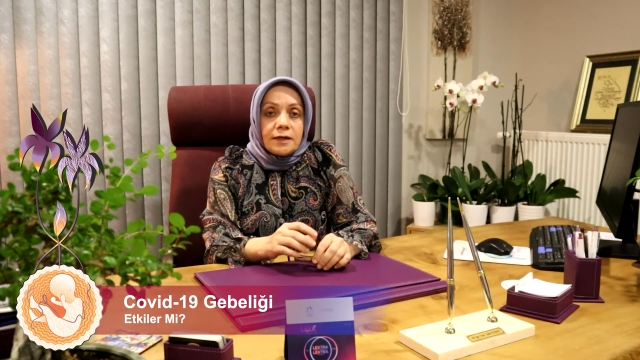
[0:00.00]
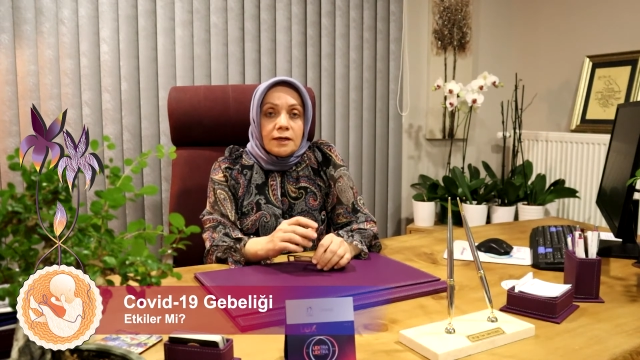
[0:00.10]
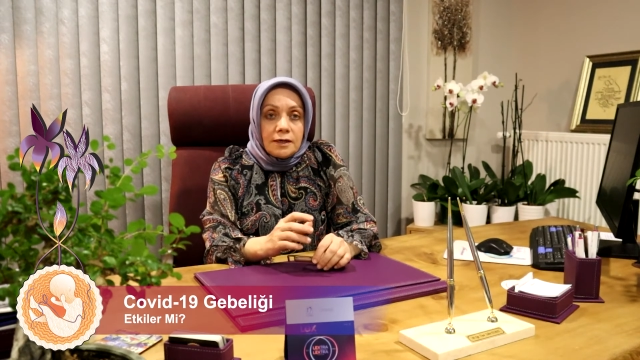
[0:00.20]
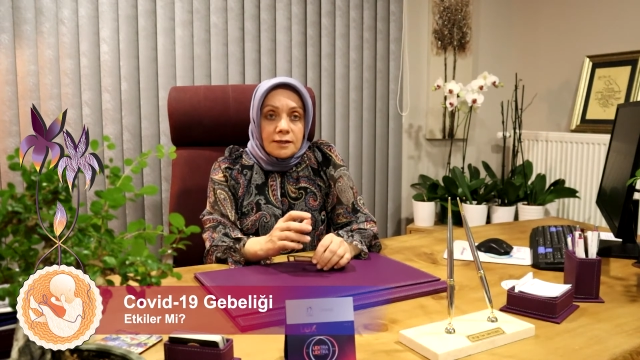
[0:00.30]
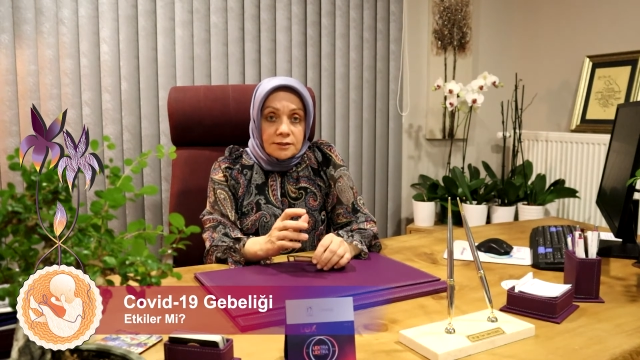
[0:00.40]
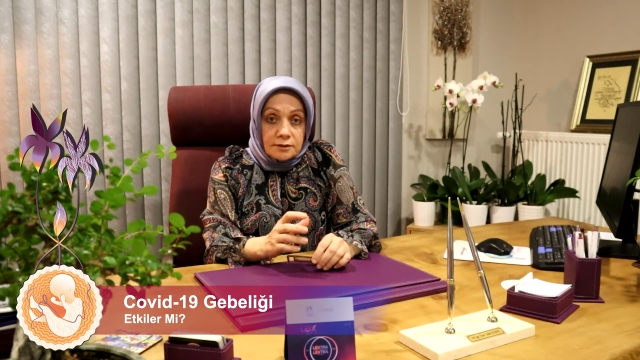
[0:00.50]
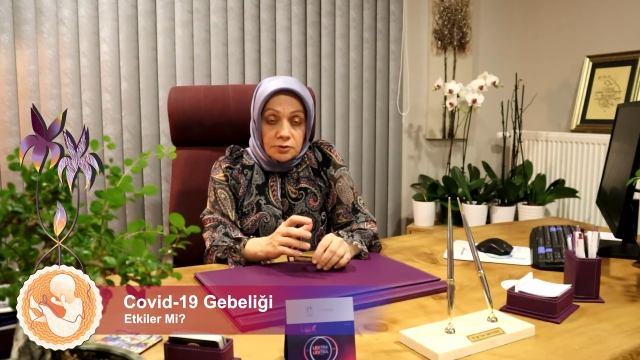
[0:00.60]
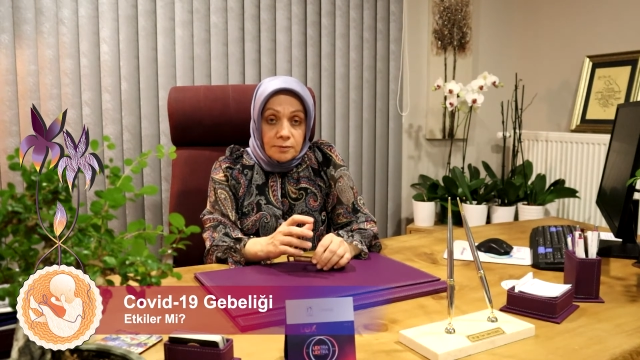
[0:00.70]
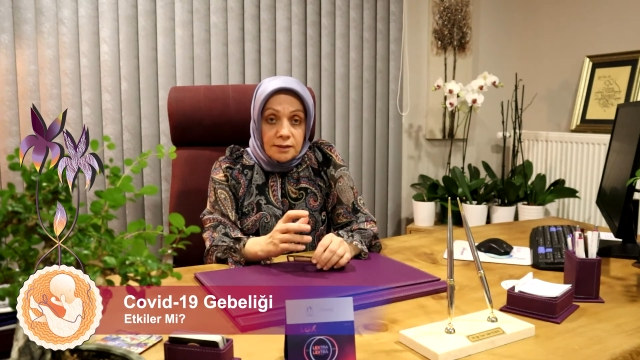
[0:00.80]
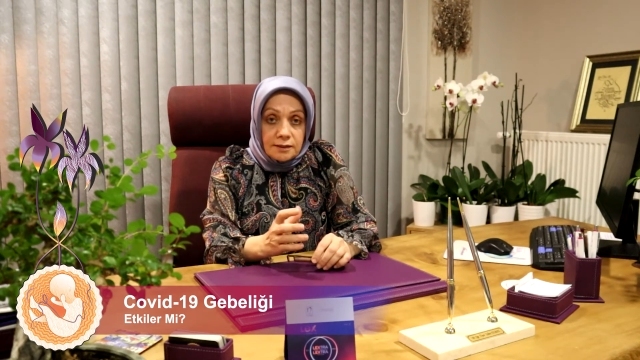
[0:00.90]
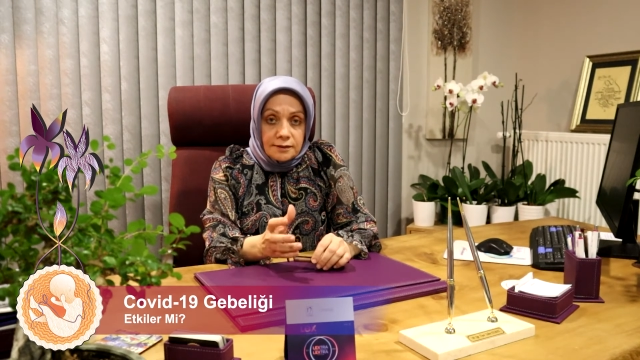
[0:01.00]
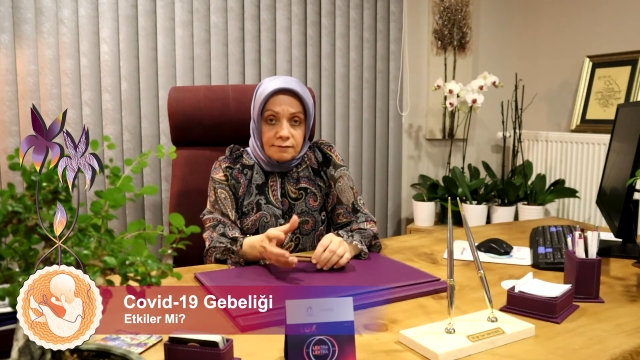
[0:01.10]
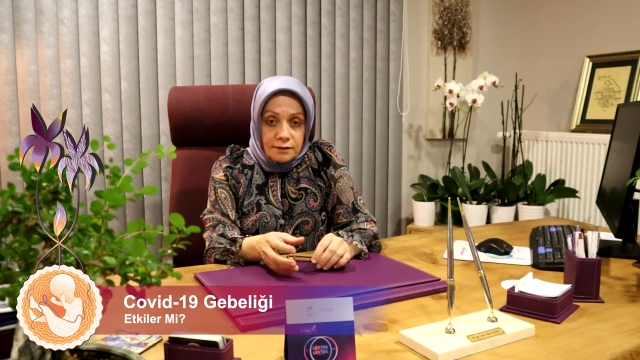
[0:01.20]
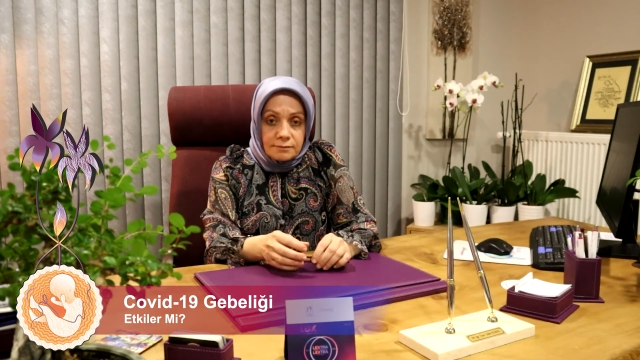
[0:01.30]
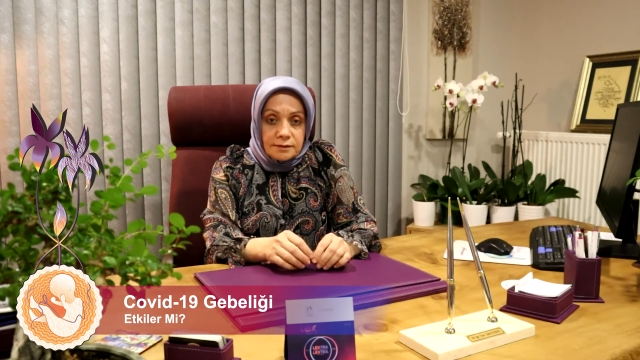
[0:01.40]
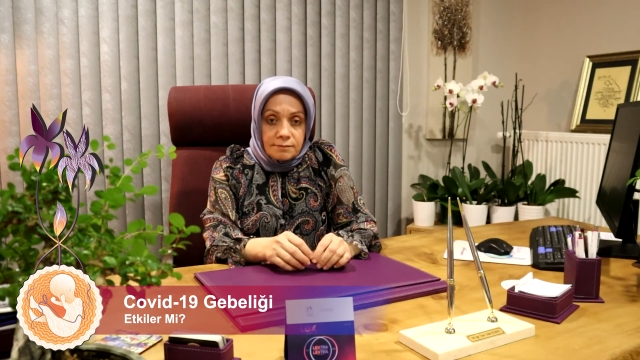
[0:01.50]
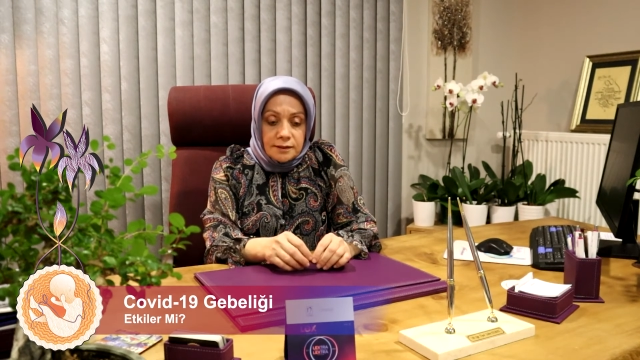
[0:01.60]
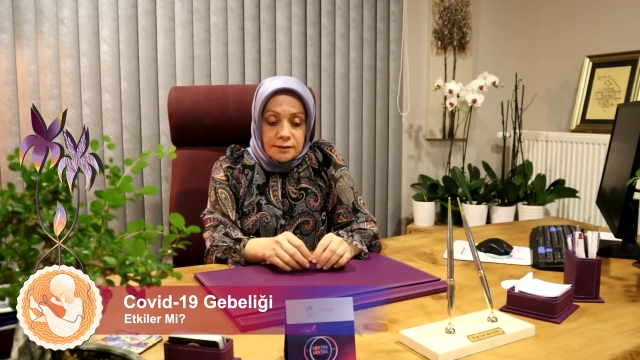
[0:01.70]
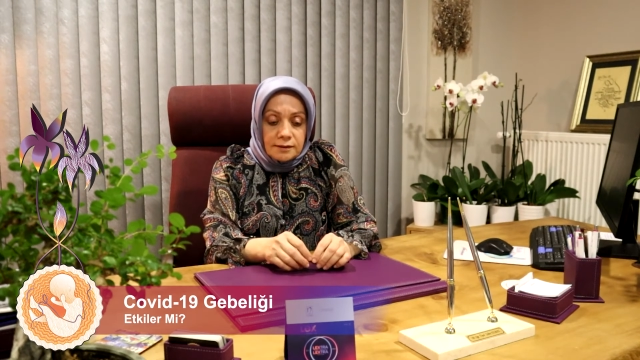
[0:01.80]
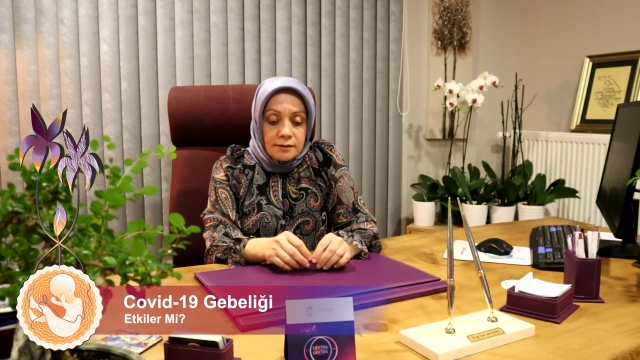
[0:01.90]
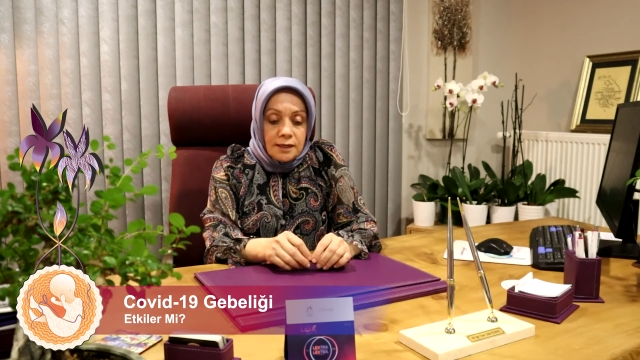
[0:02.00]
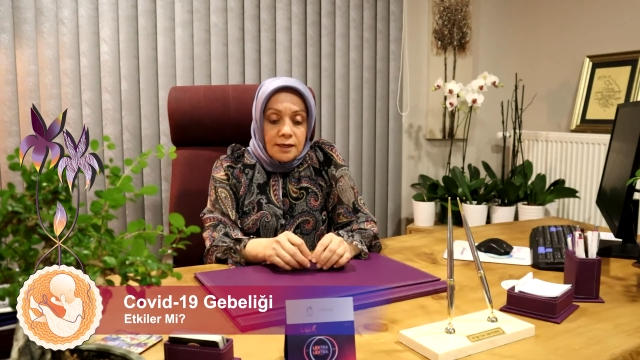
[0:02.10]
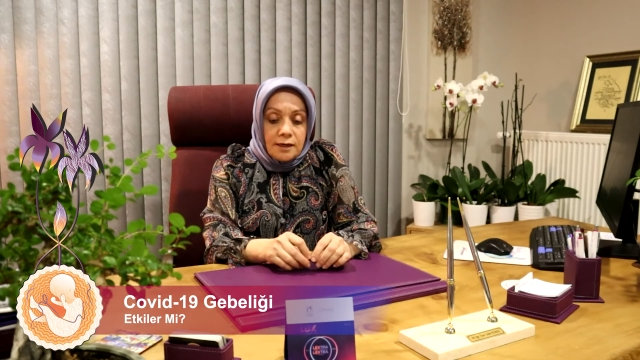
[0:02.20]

hala çalışmalar devam etmekte.